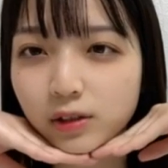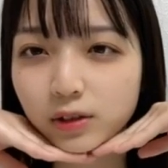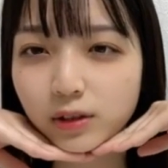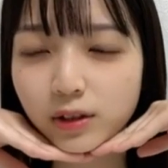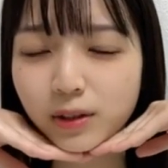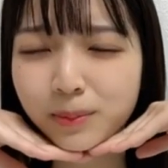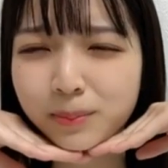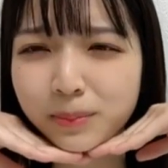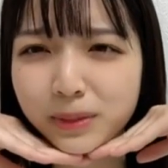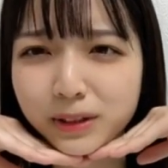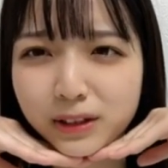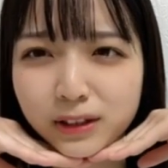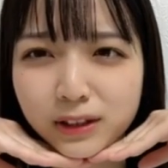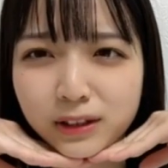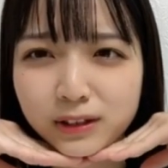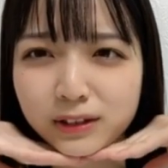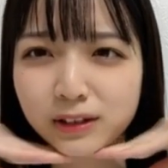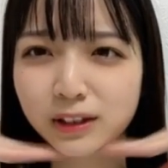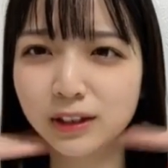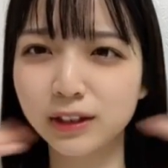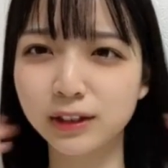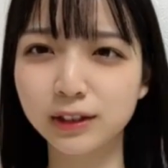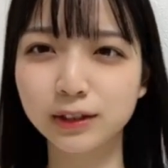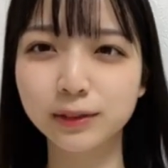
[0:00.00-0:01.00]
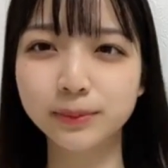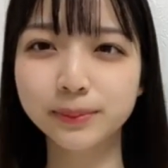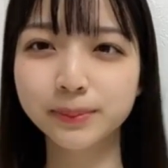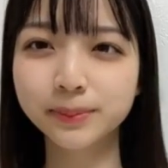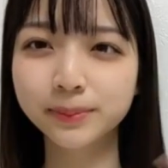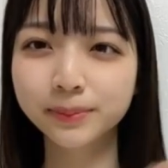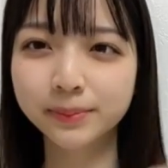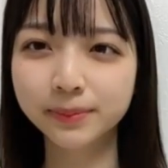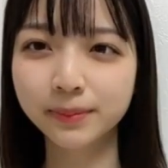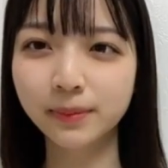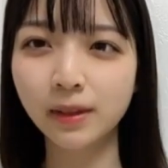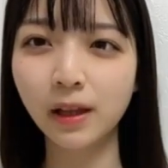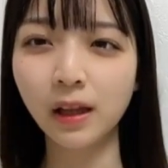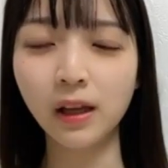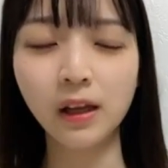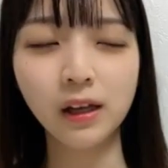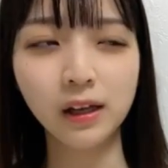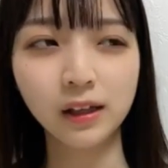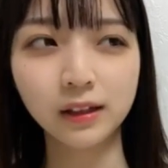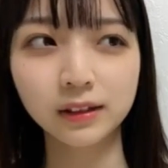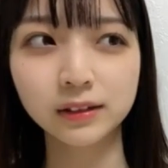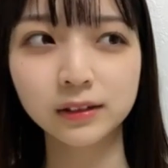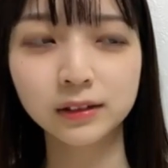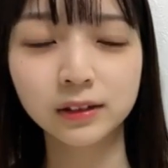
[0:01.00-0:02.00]
頑張ったんです
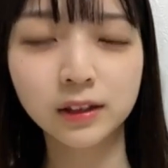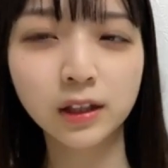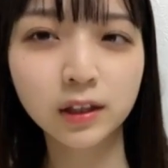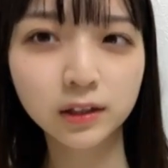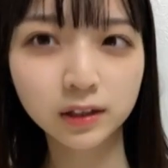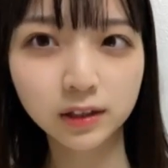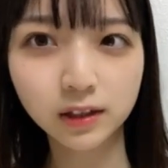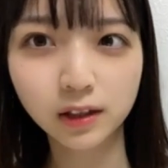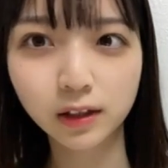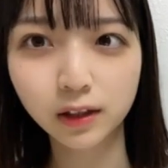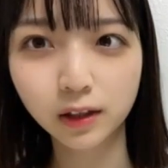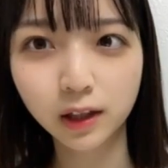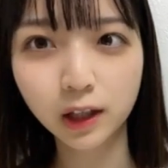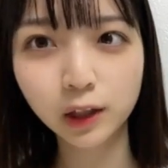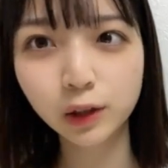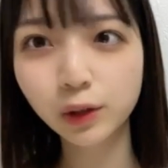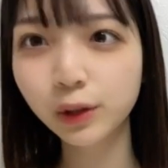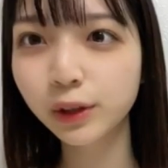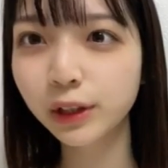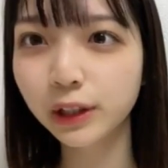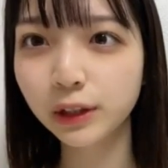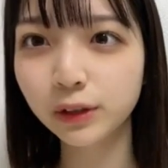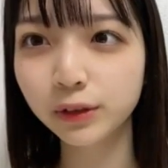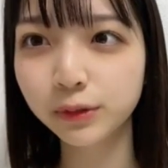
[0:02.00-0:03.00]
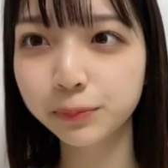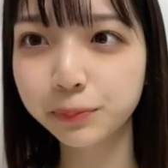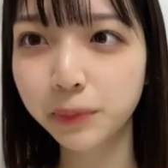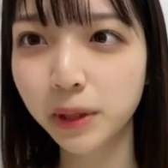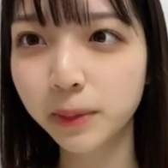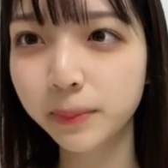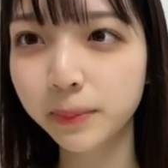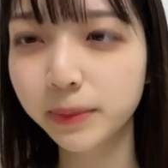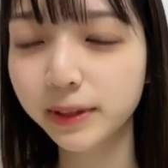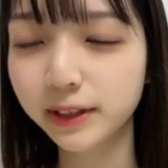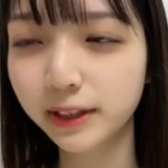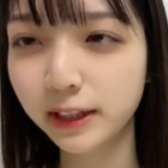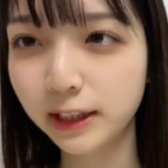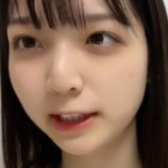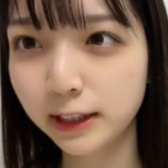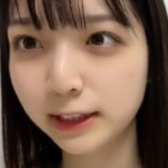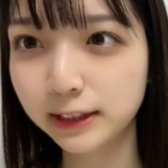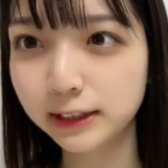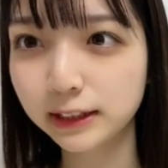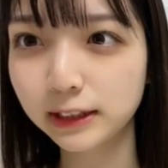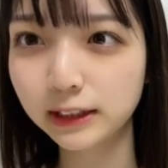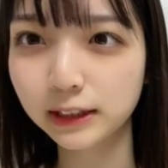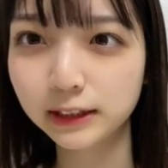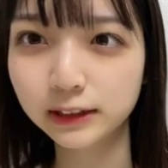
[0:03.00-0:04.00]
なんかカロリーを前まで気に
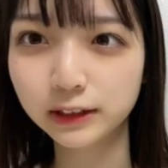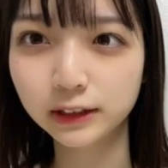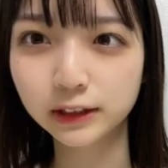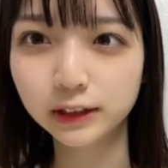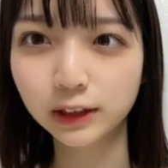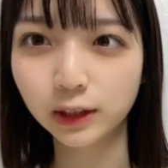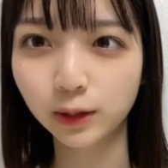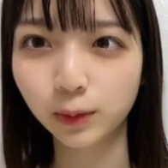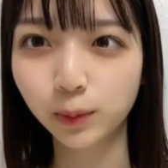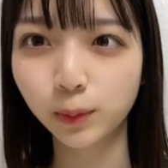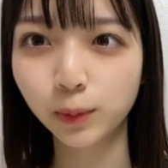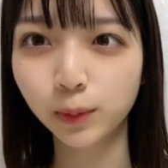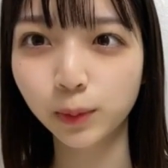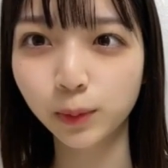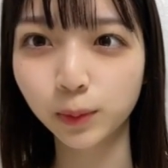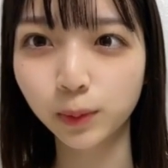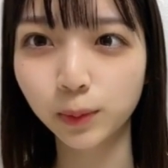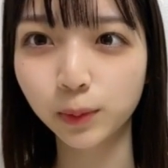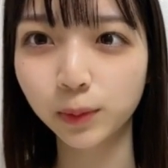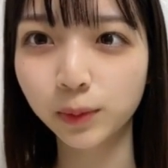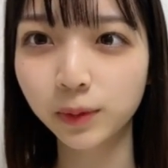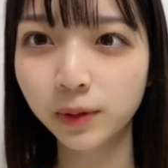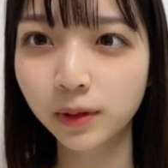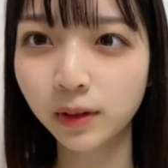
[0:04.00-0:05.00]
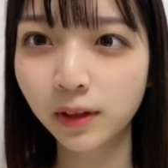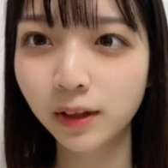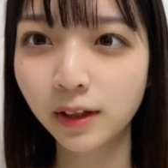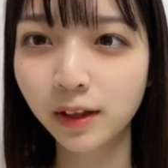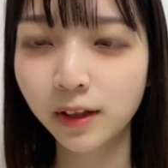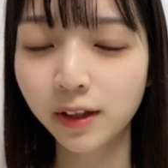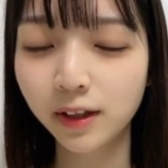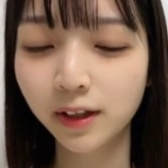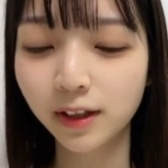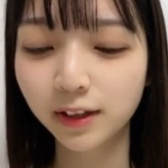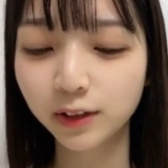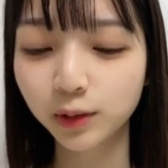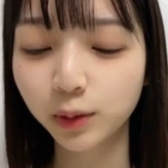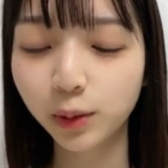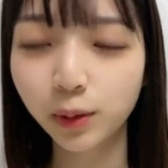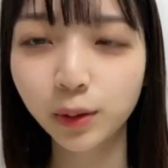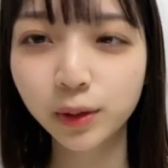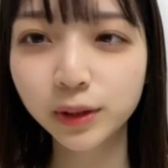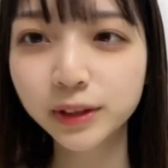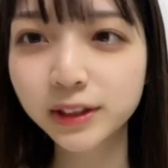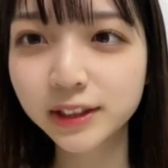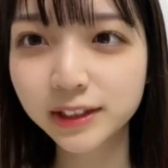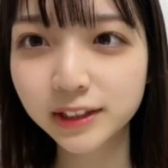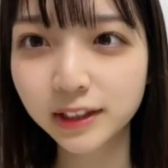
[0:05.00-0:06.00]
してたんですけど糖
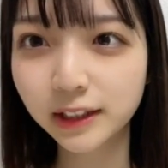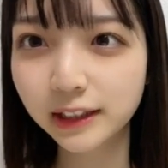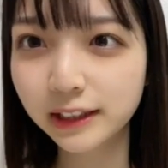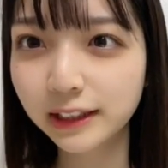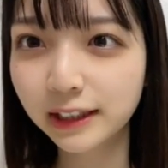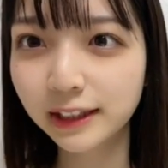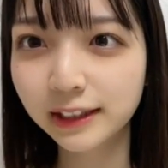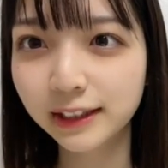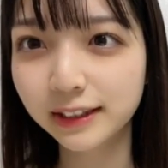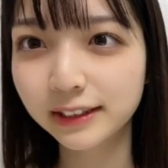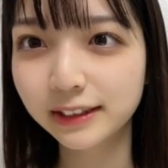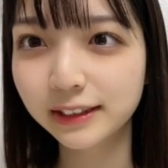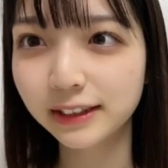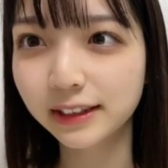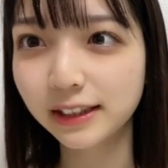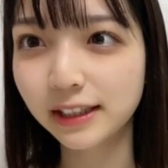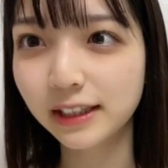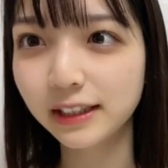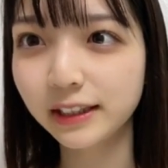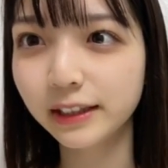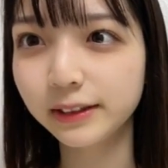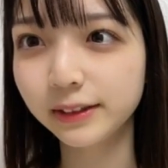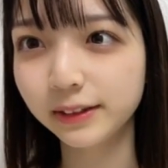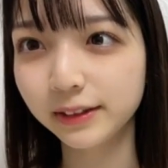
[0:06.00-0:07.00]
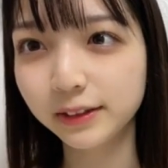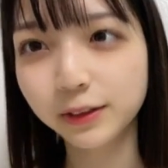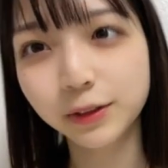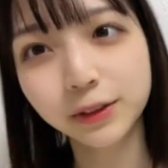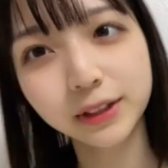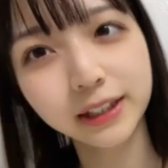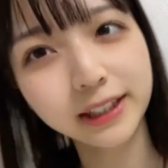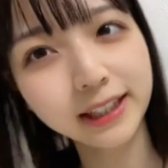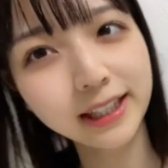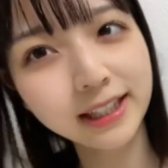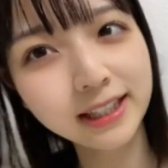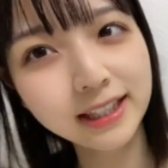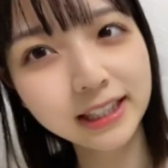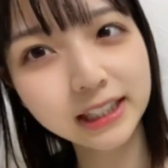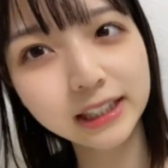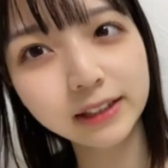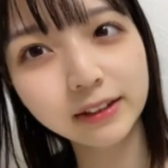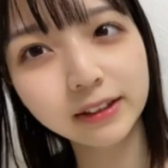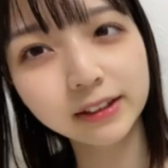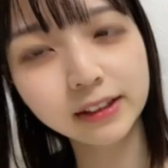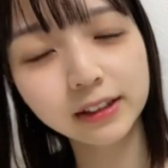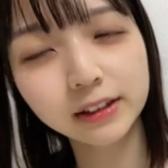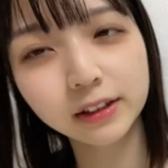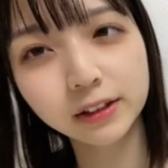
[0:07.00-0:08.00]
質がいけないって聞いたのといけないってい
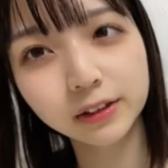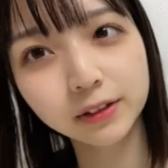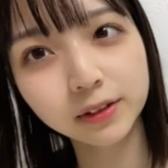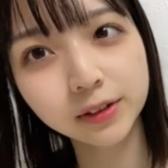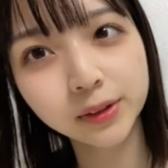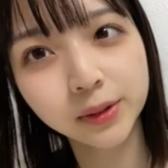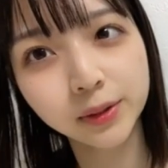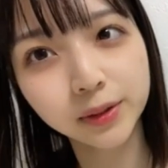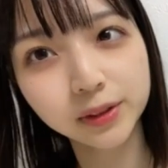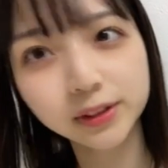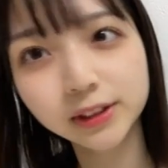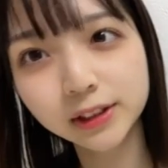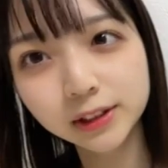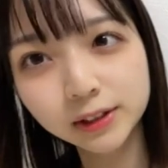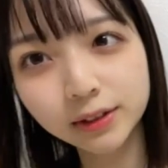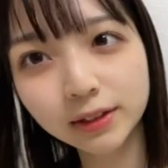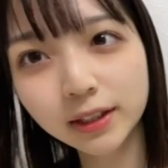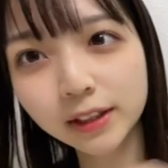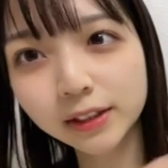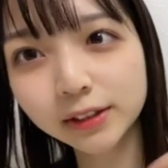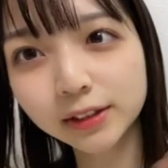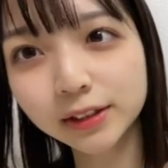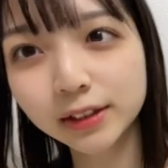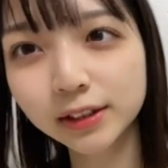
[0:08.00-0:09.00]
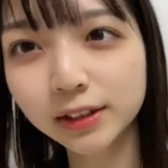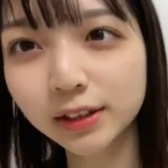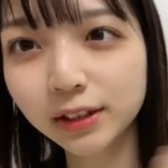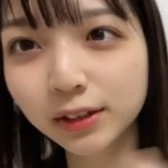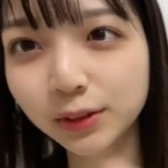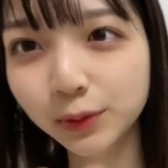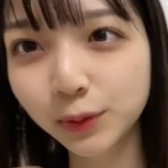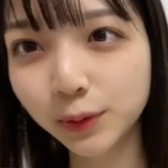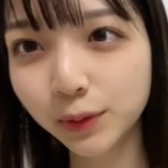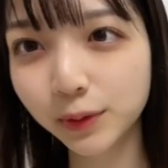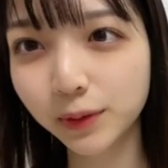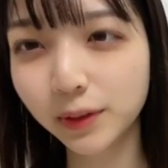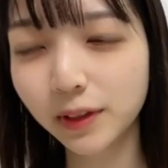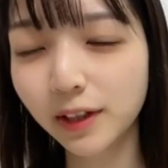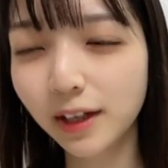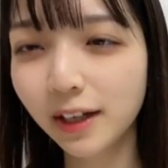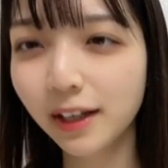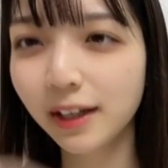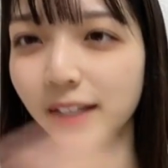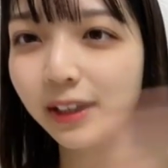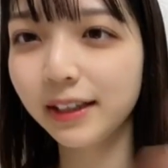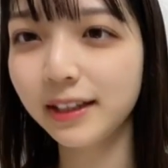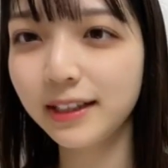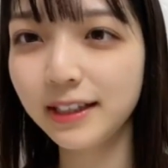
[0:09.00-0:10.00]
うか何ていうの糖質をカットすると
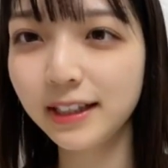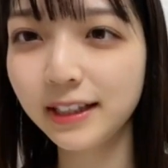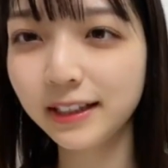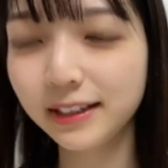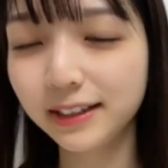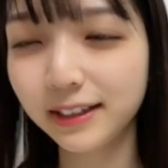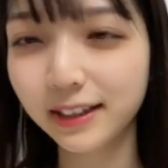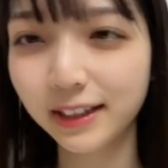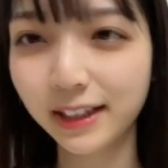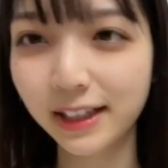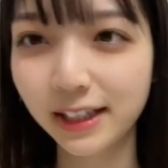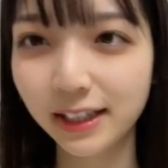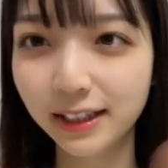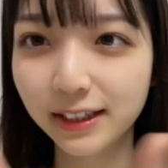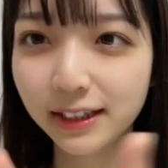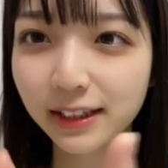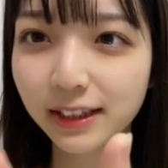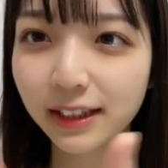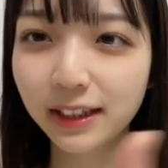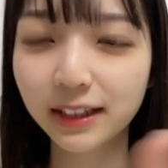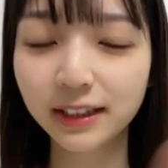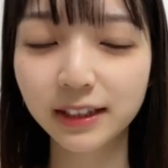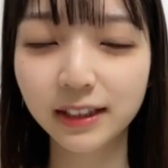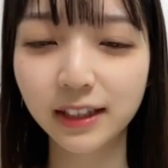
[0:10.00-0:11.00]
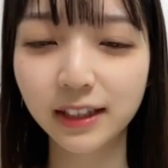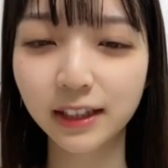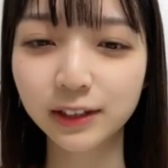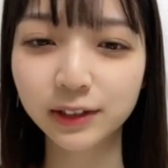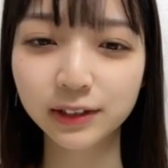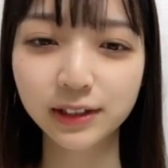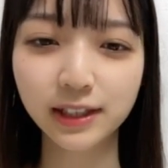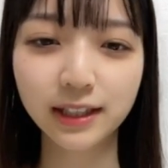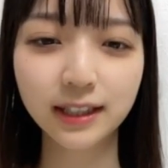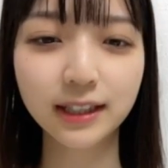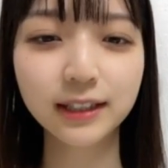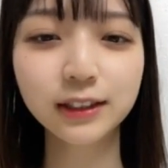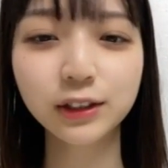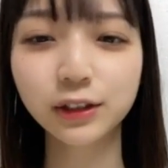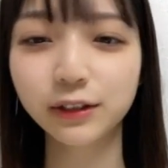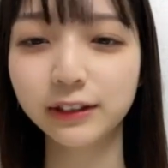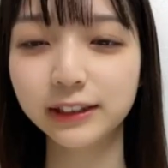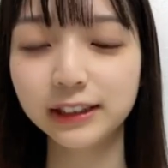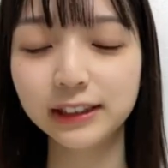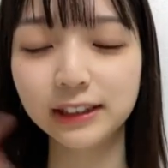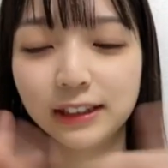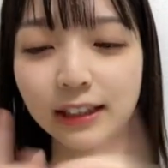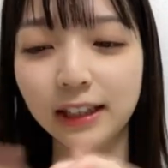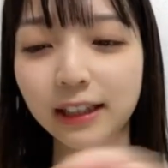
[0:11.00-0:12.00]
いいって聞いたのでカットは
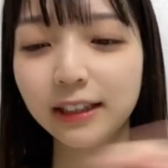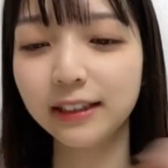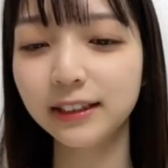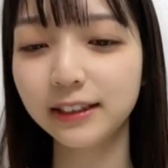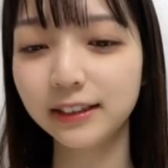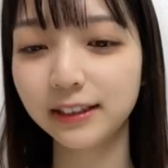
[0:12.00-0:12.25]
してない